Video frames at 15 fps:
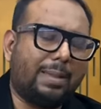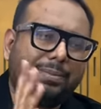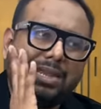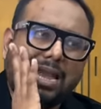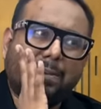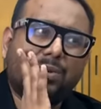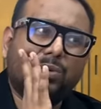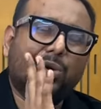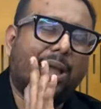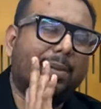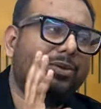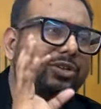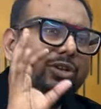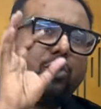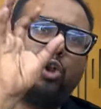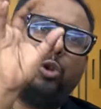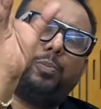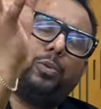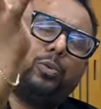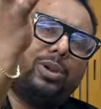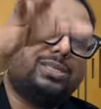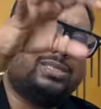আমি আমি আমি যে
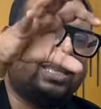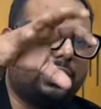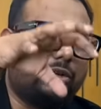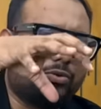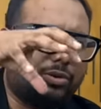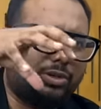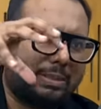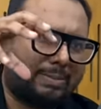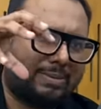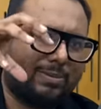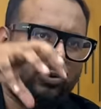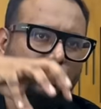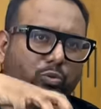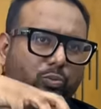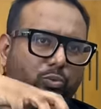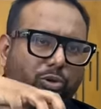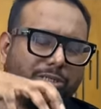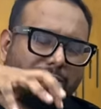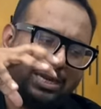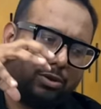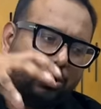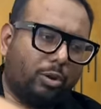গল্পগুলো সিলেক্ট করি তো আমি এরকম করে
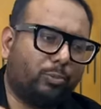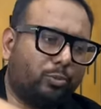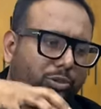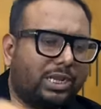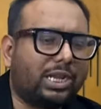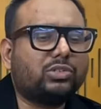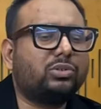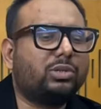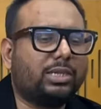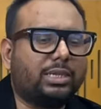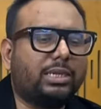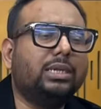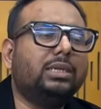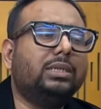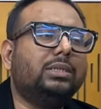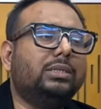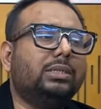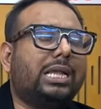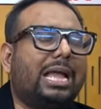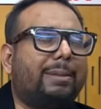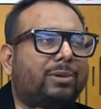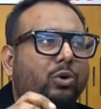যে এই গল্পটাই আসলে
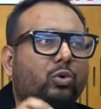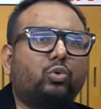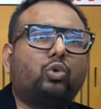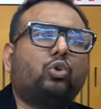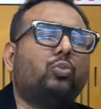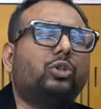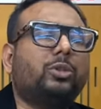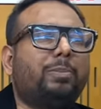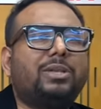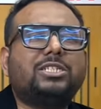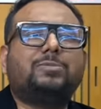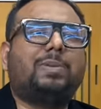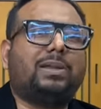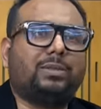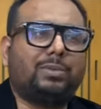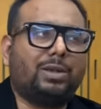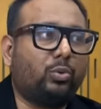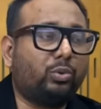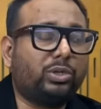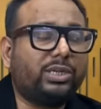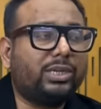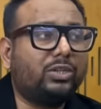আমি কতটুকুর মধ্যে বেস্ট পাঠাতে পারবো
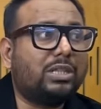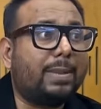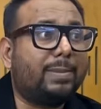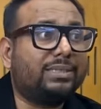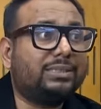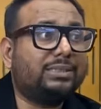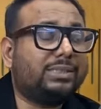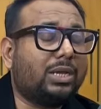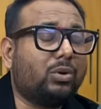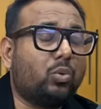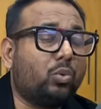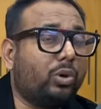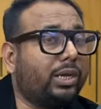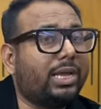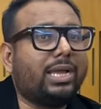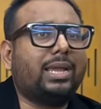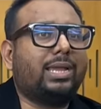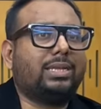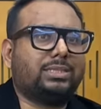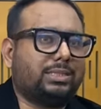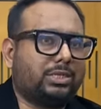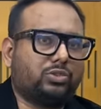ওটিটি কিন্তু আমাদের দেশে অনেক আগে
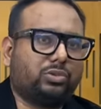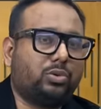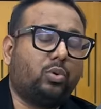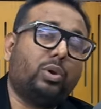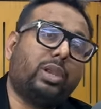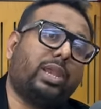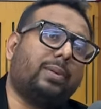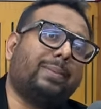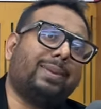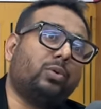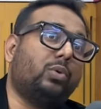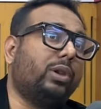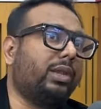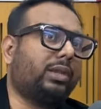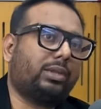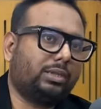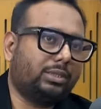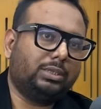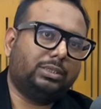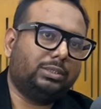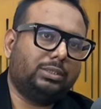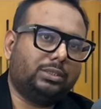গেছে আসলে অনেক মানে অনেক
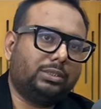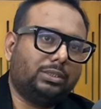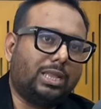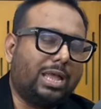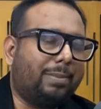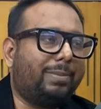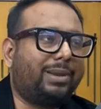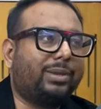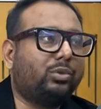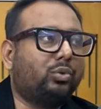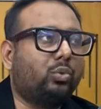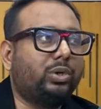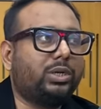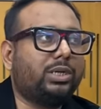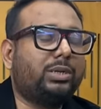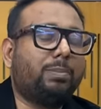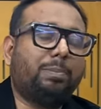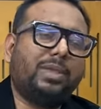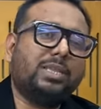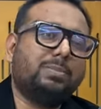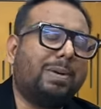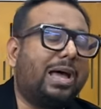আমরা কিন্তু ওটিটিতে
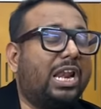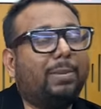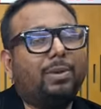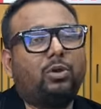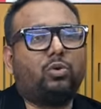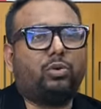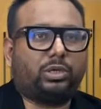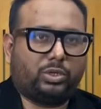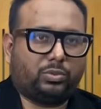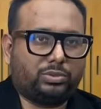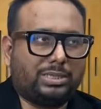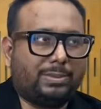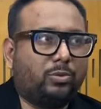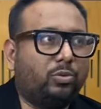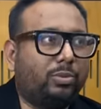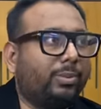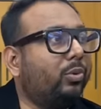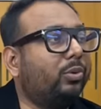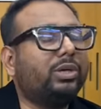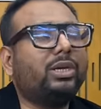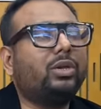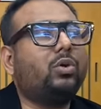বেশ ভালো ভালো কন্টেন্ট হচ্ছে এবং
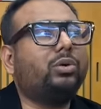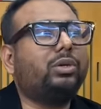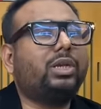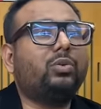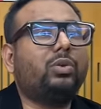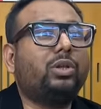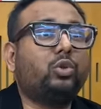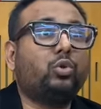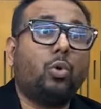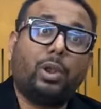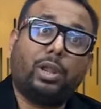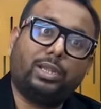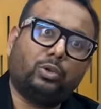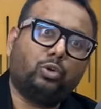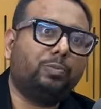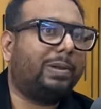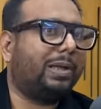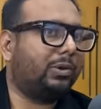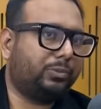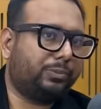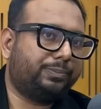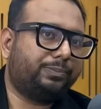ওটিটি কন্টেন্টগুলো কিন্তু কোয়ালিটি খুব
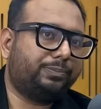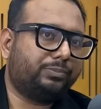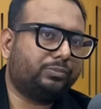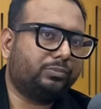ভালো হ্যাঁ